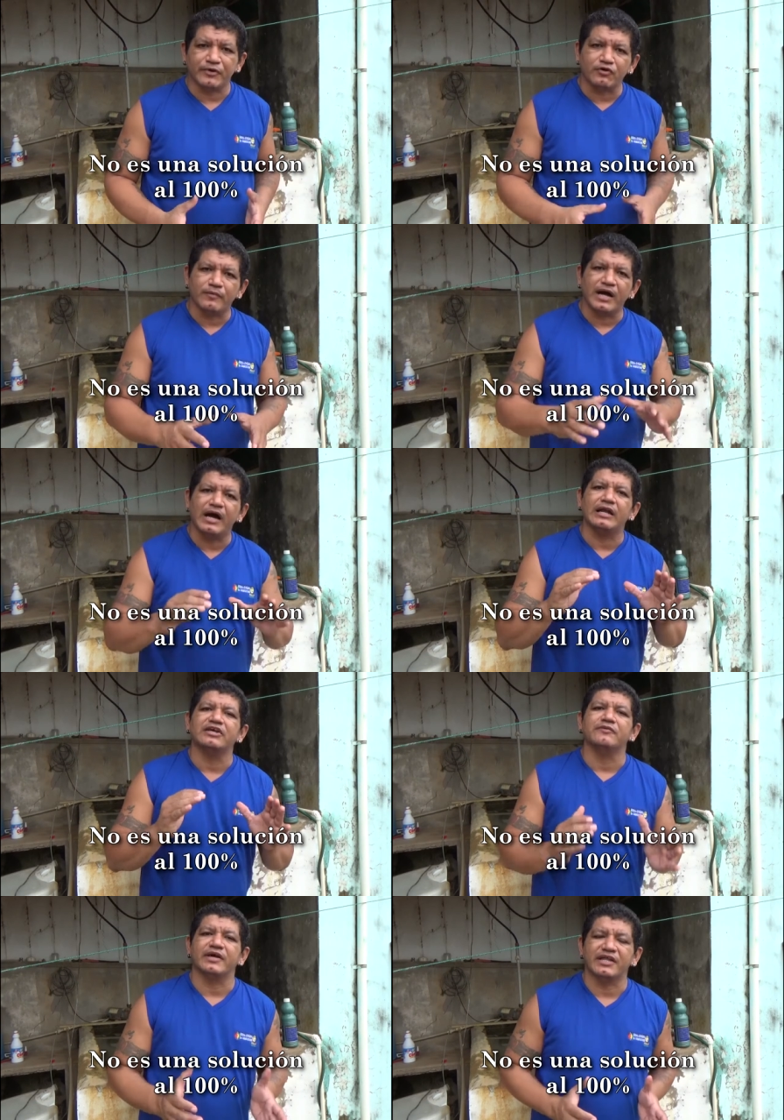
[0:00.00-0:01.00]
pero va a
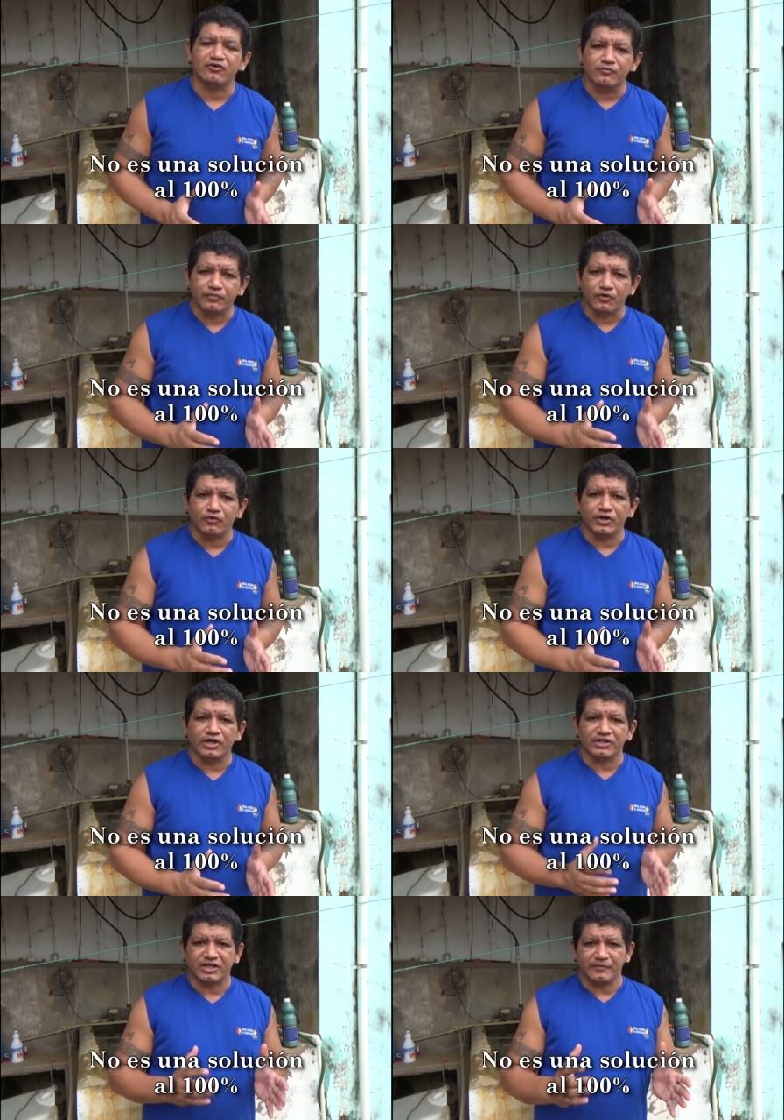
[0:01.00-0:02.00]
aliviar un poco
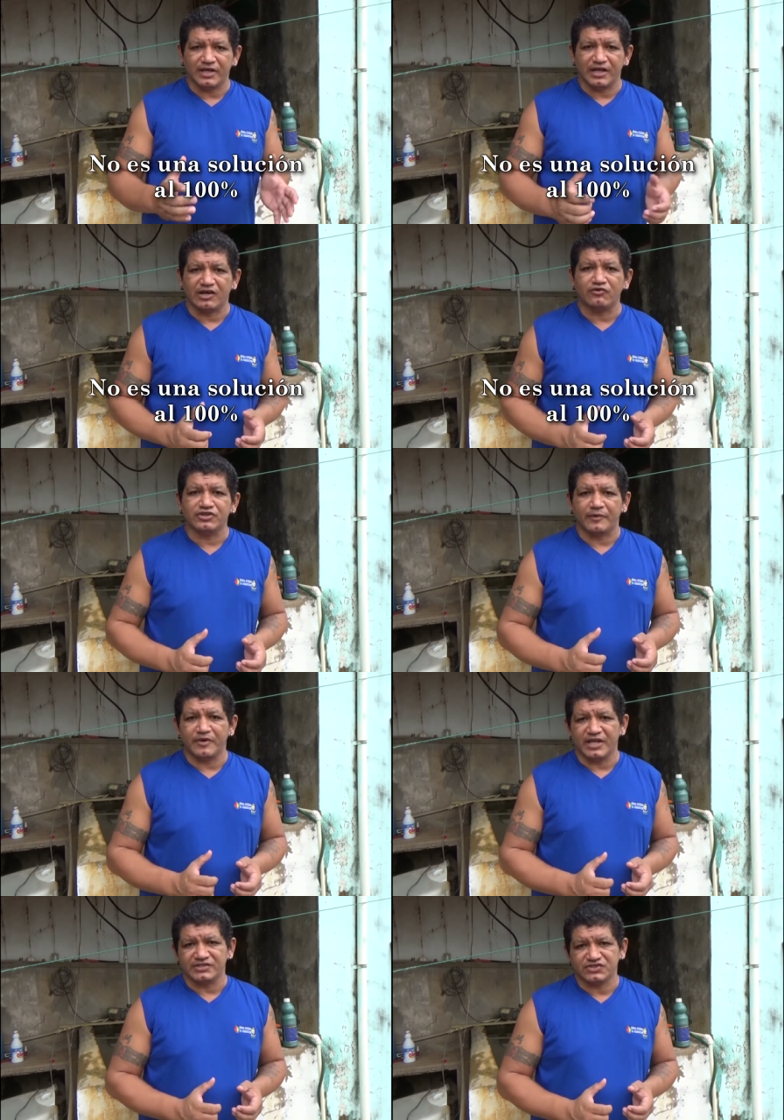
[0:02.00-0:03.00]
el tema de la
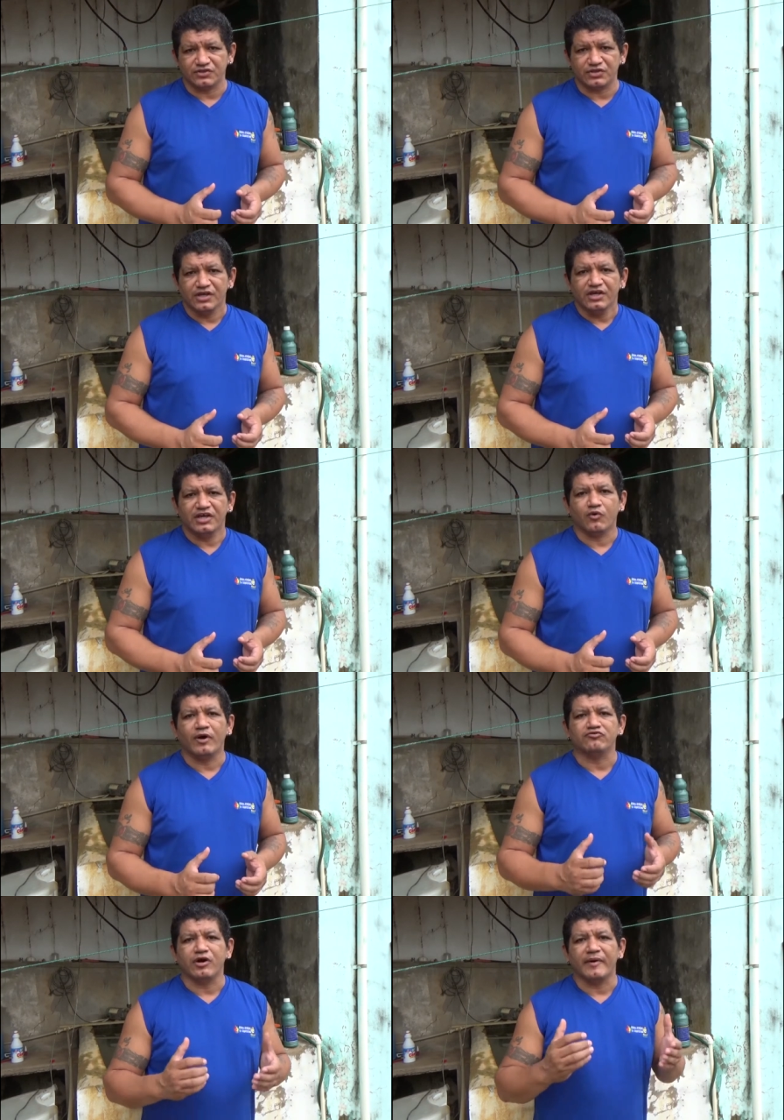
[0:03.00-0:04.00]
contaminación en
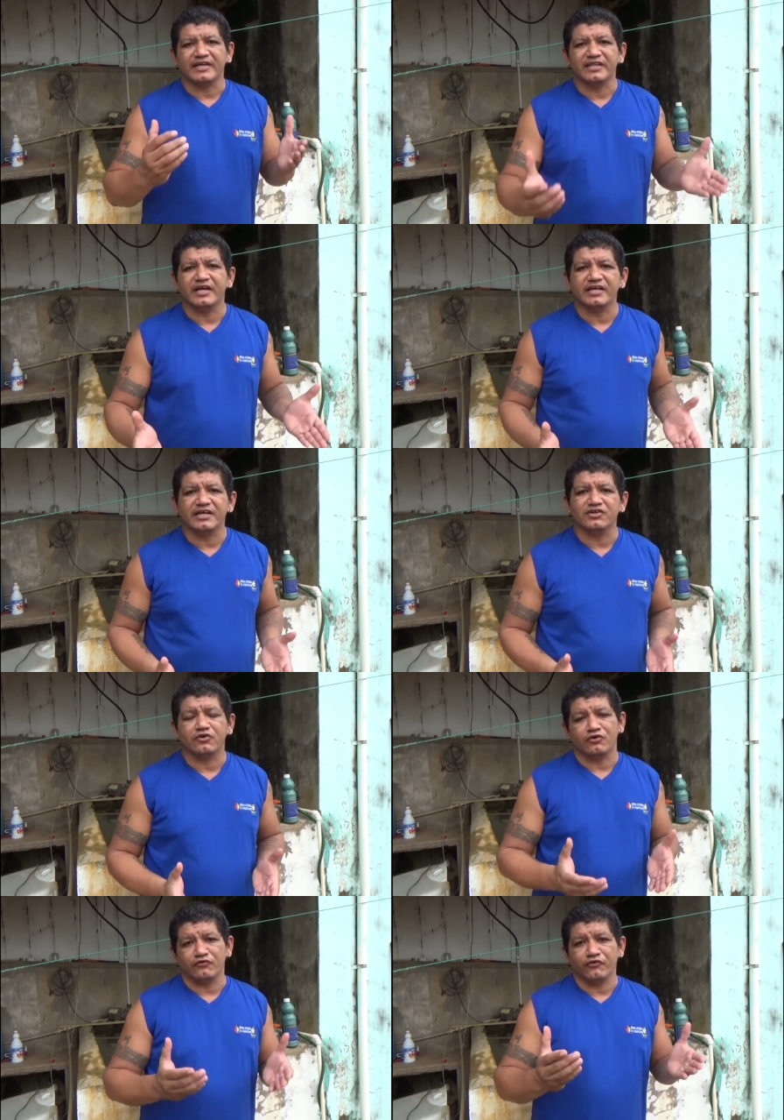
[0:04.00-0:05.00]
cuanto a bacterias y
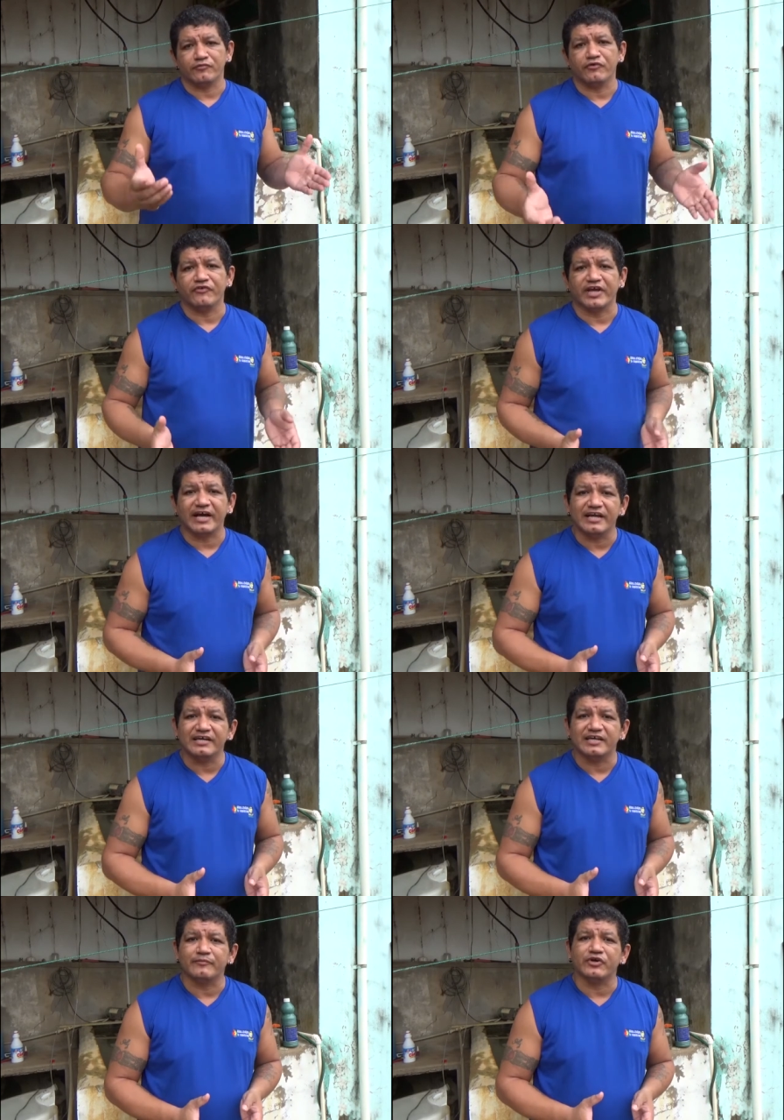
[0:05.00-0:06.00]
cloroformos
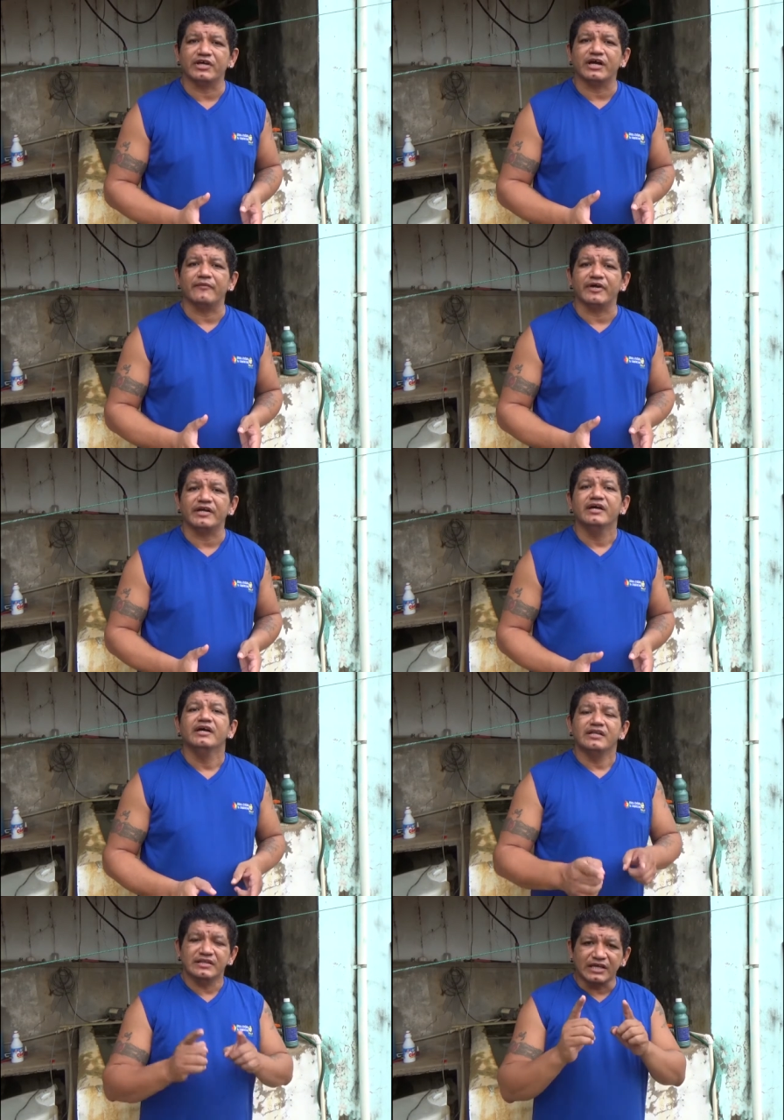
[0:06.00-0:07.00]
fecales que pueden haber
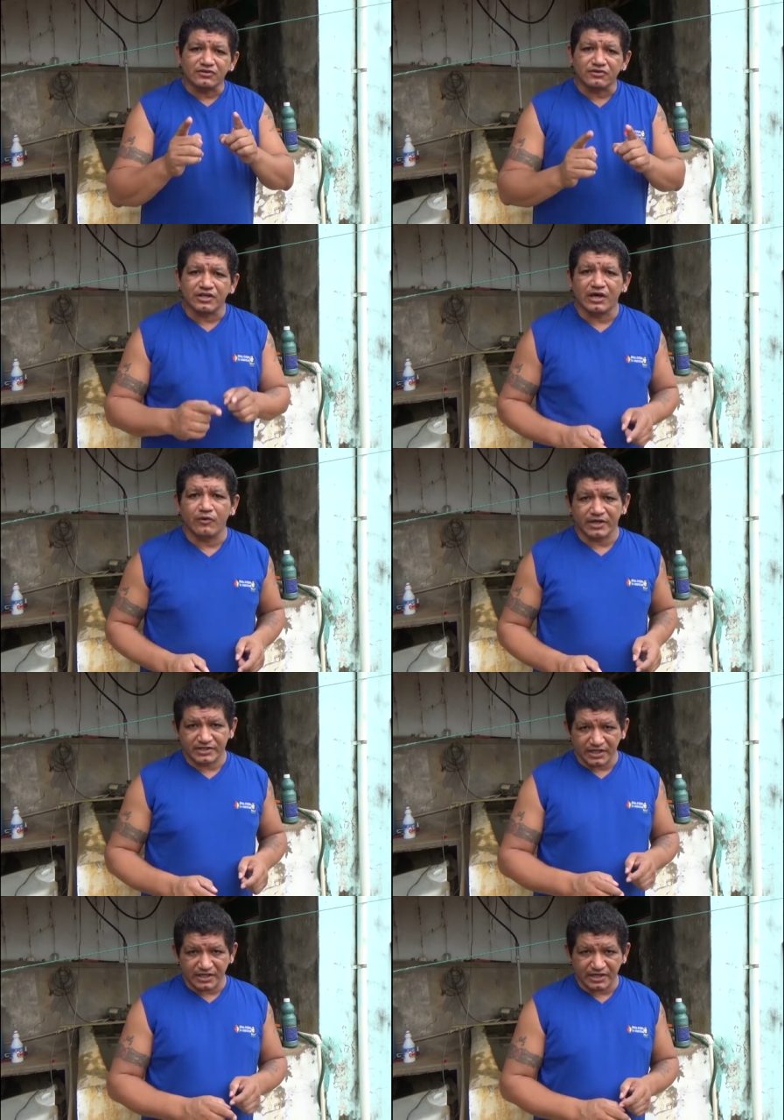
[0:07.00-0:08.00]
dentro del agua que
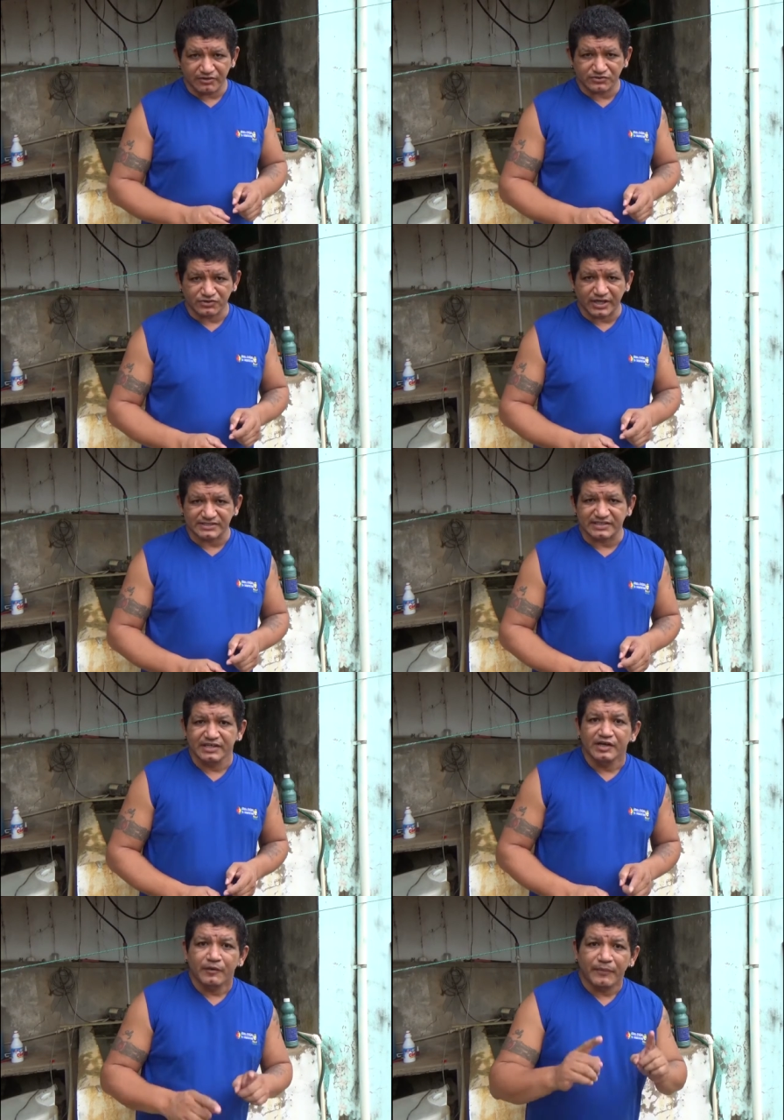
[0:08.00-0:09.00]
está llegando a su casa.
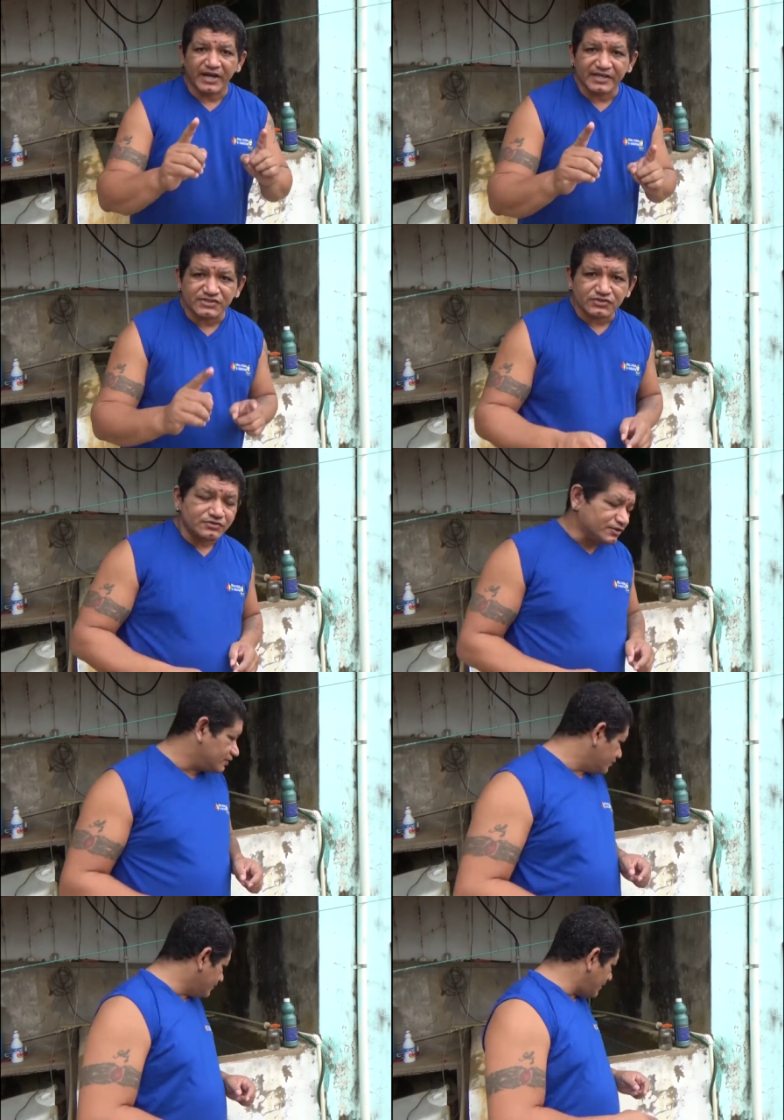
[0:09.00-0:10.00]
Para eso
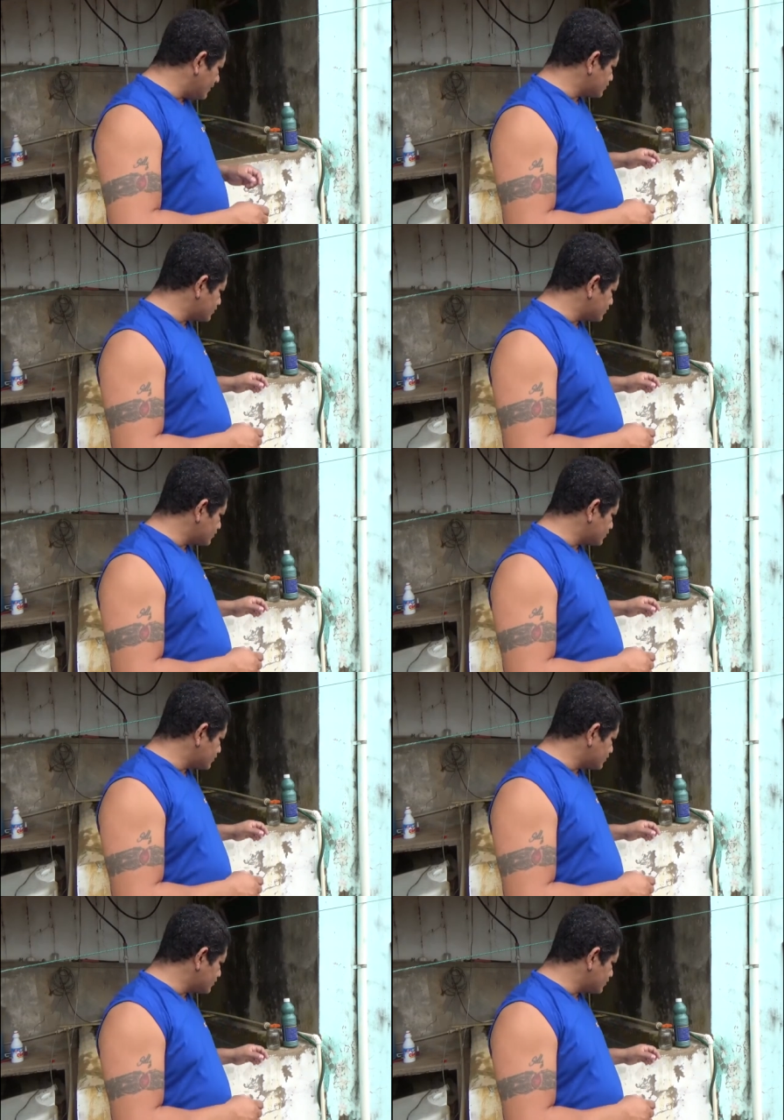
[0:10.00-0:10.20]
vamos